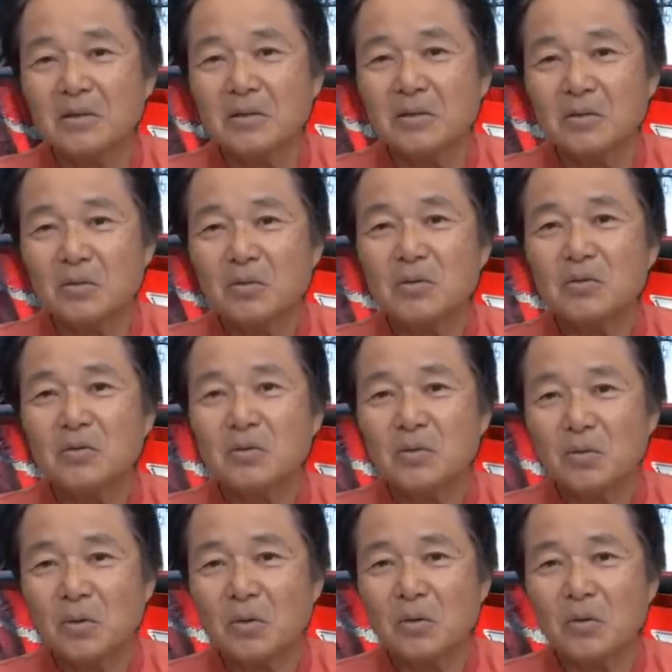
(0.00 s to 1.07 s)
そうする
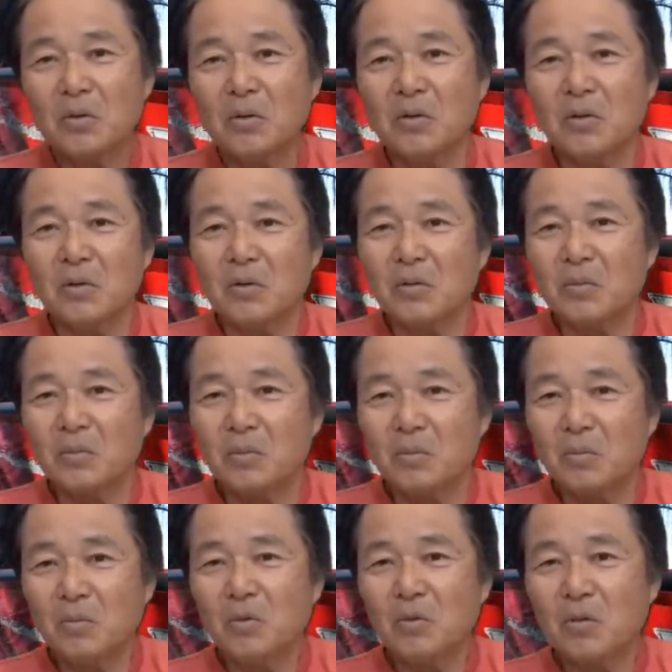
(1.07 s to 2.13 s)
と、
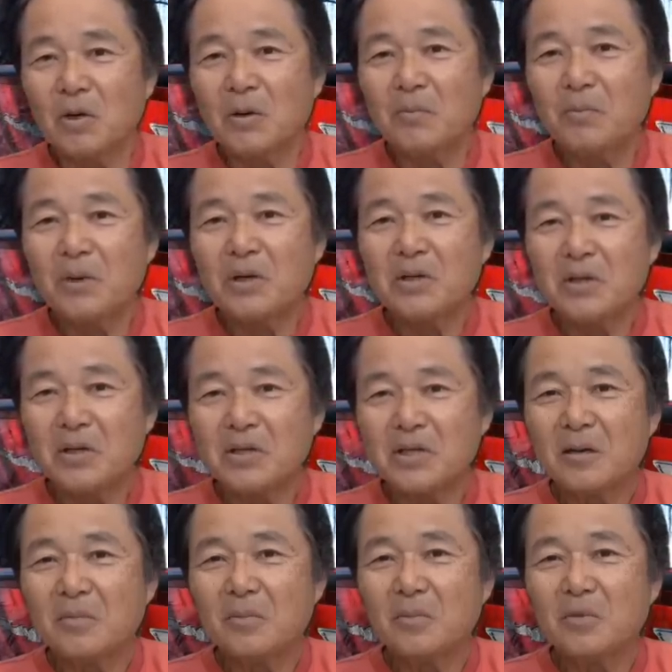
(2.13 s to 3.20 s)
もうおかっぱりで
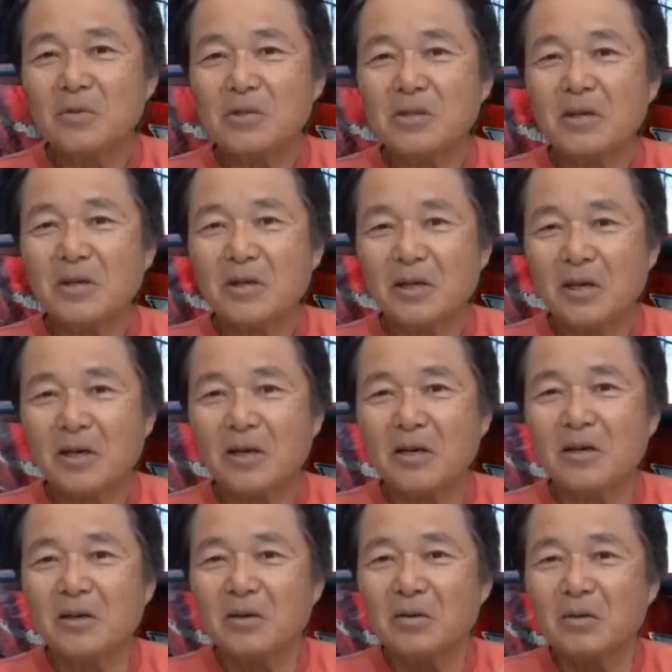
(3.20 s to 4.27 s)
散歩をしながら、
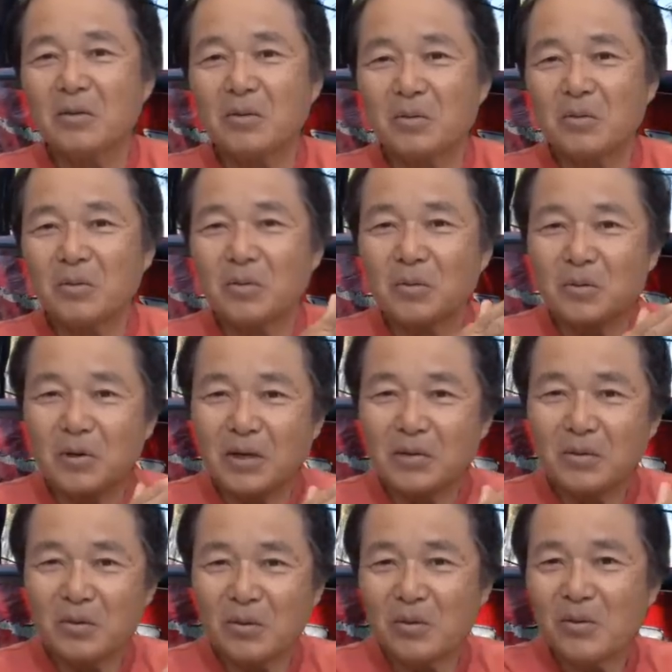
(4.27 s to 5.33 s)
この護岸
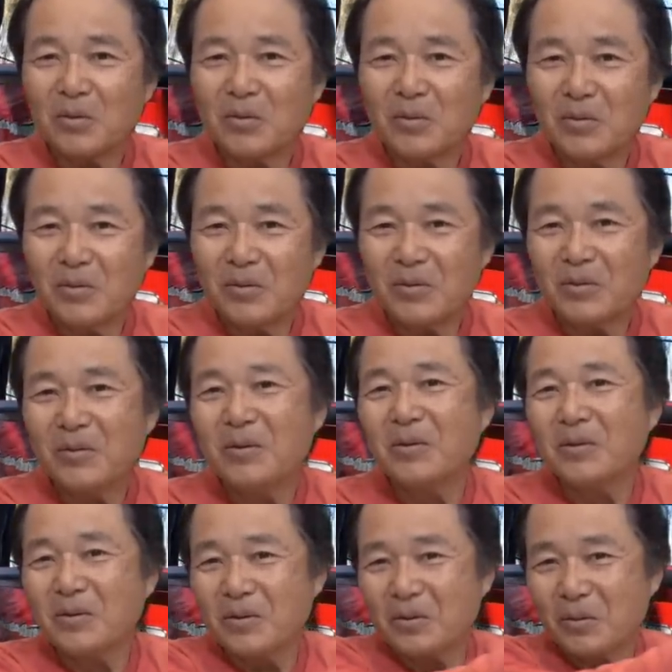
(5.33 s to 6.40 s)
の
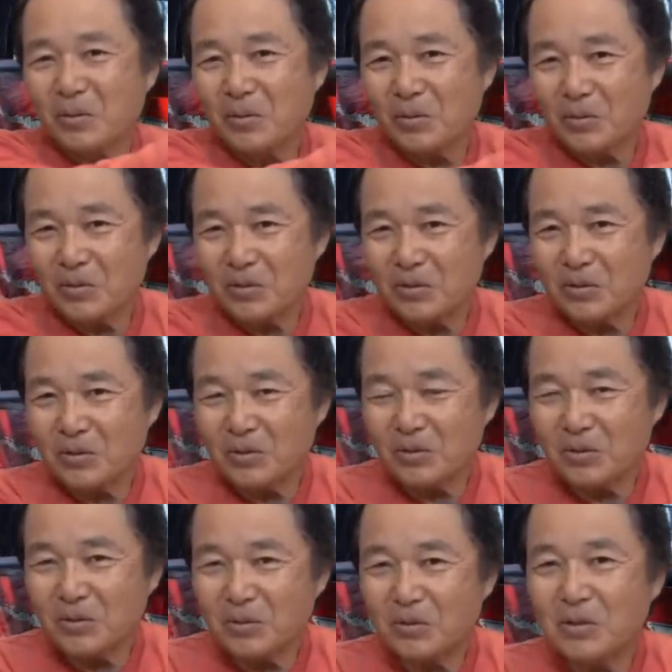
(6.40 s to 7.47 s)
ところを
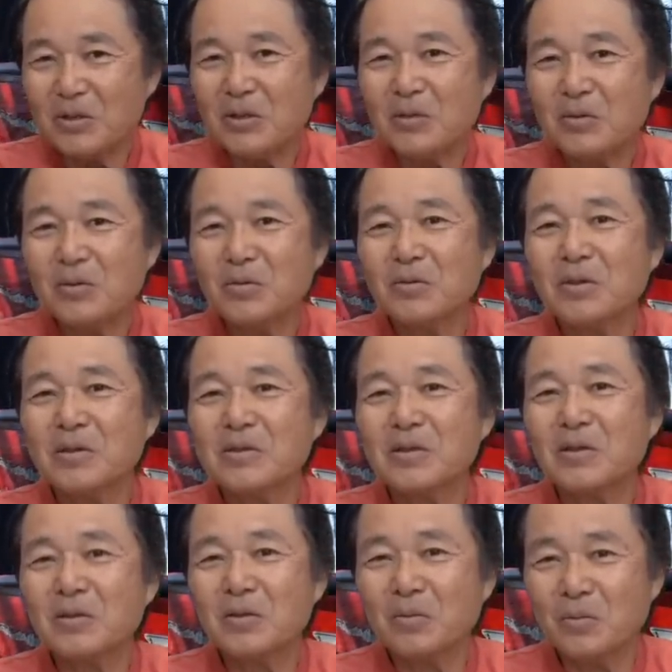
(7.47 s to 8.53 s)
ずーっと引いてくるんです
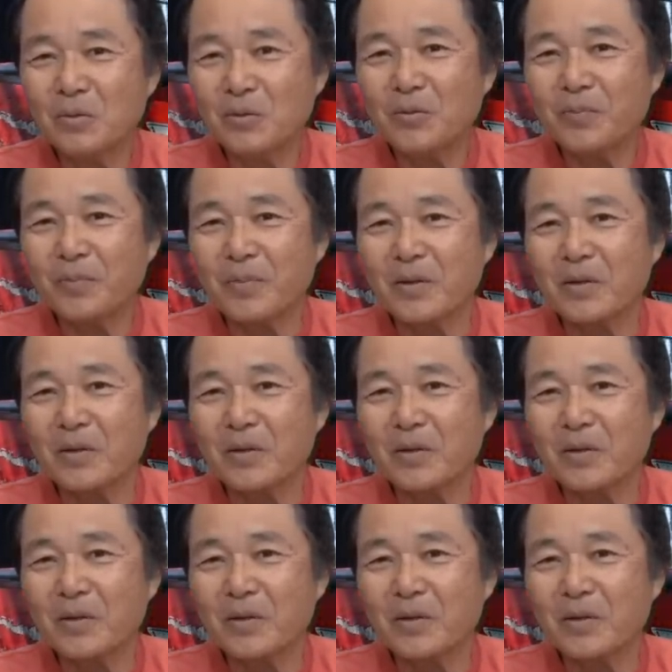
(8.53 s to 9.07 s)
けれども、